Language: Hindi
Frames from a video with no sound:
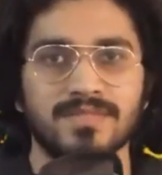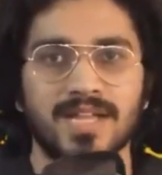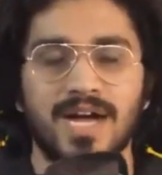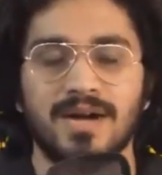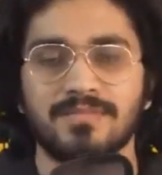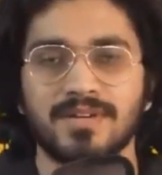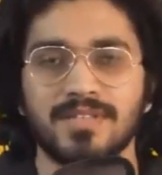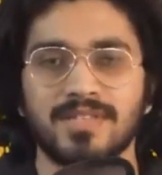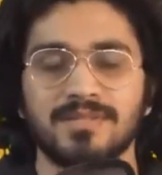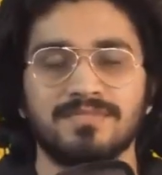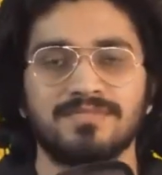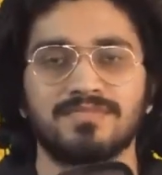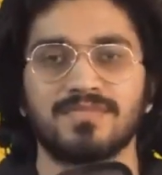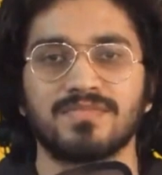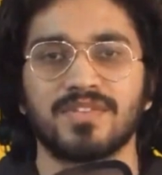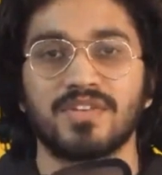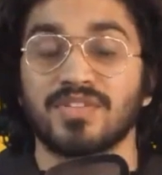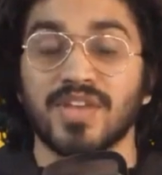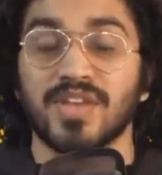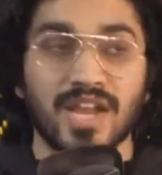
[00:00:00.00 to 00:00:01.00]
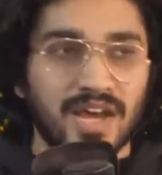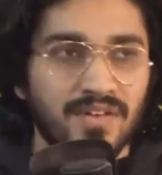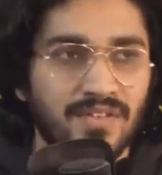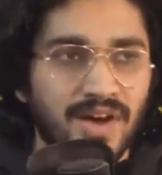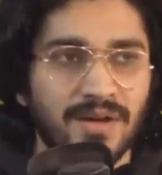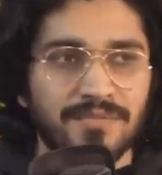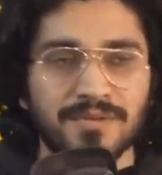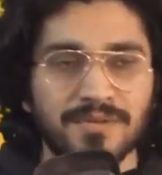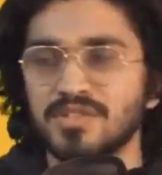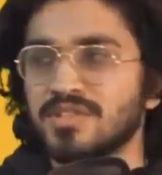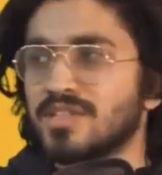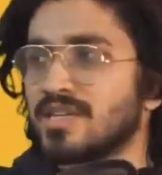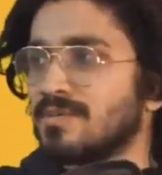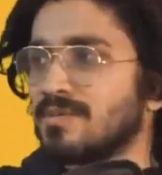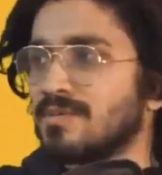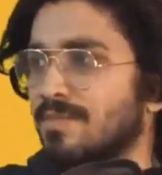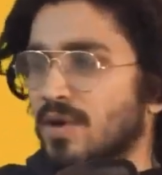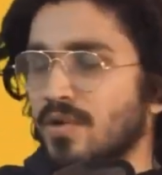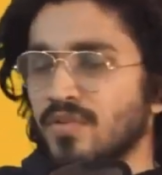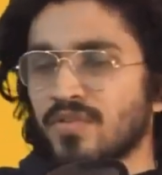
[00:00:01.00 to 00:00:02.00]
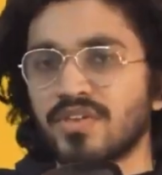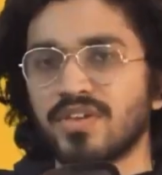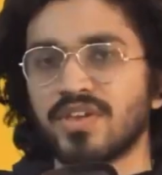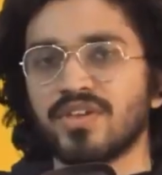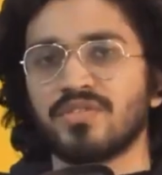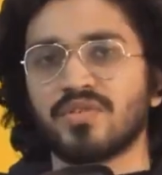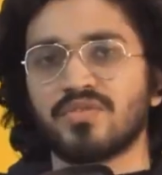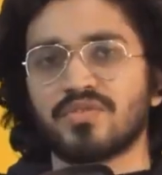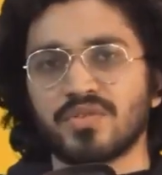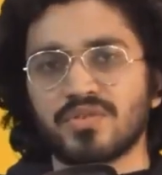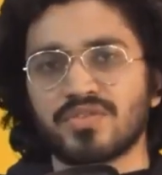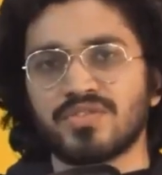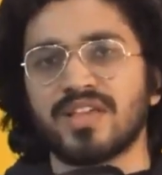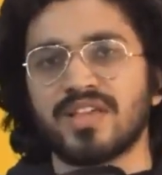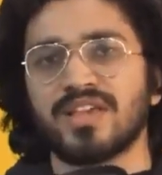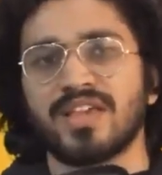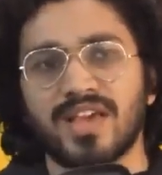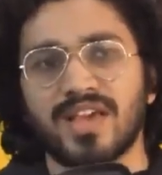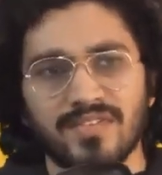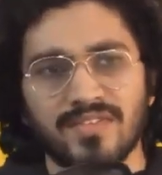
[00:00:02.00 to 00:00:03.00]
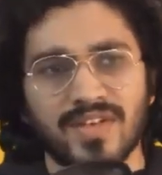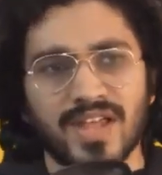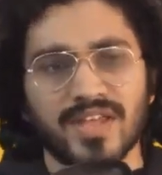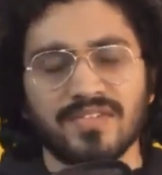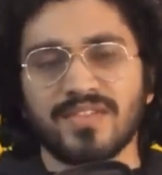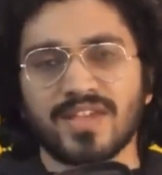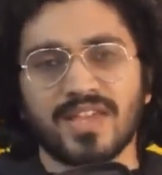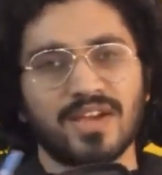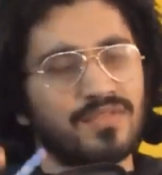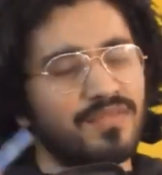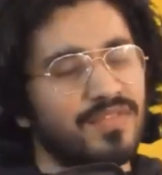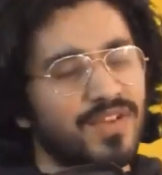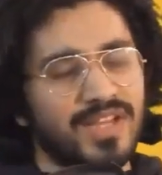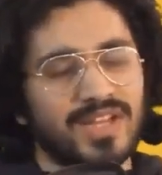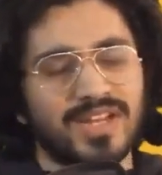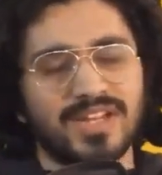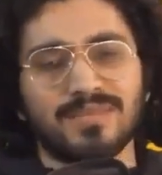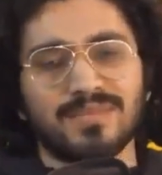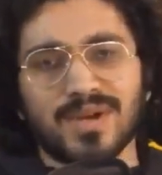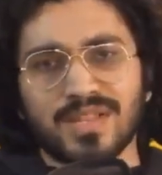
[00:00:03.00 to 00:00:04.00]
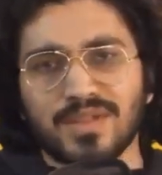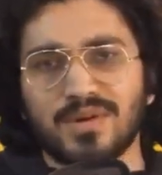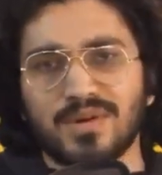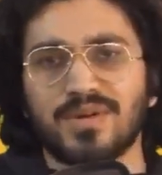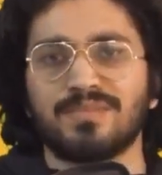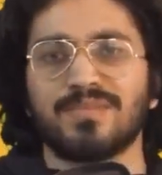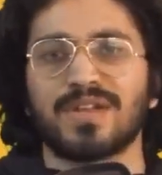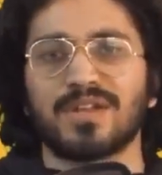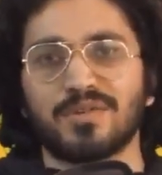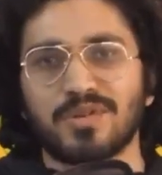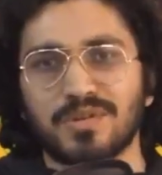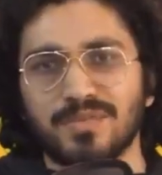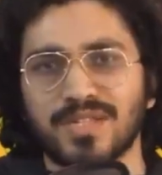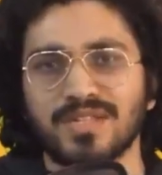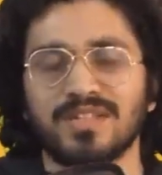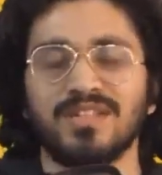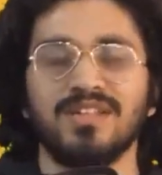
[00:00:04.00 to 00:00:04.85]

काम खत्म इसके अलावा आपके जितने भी पड़ोसी हैं जो सोचते हैं कि यार आप लाइफ में क्या फर्क नहीं पड़ता उन्हें बिल्कुल भी